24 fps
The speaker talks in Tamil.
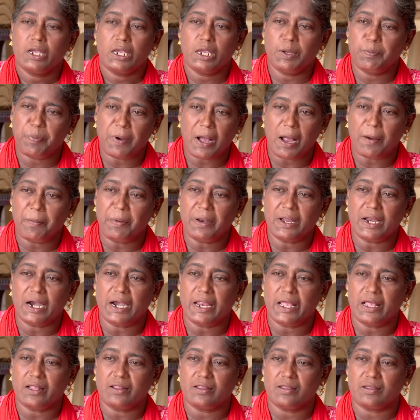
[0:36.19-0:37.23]
இப்போ அப்படி
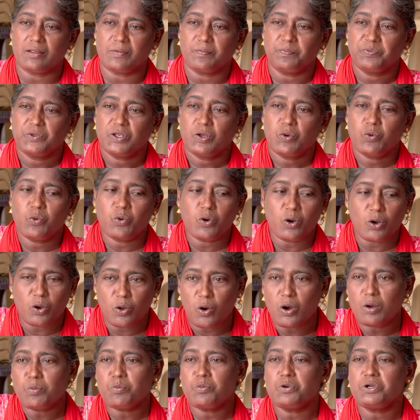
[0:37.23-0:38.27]
கிடையாது உங்கள்
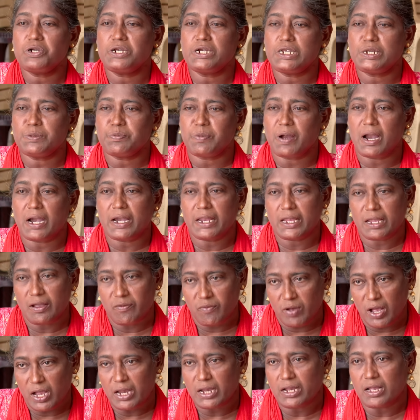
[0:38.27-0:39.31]
லோன் முடிஞ்சிச்சுமா நீங்கள்
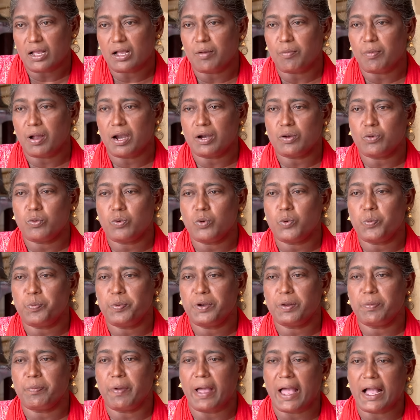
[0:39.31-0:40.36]
வாங்கிக்கங்கம்மான்னு
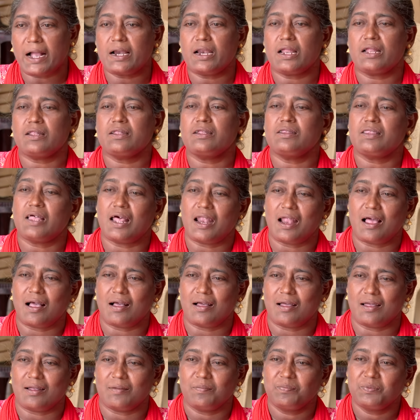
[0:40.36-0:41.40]
கூப்பிட்டு பேங்க்லேருந்து தராங்க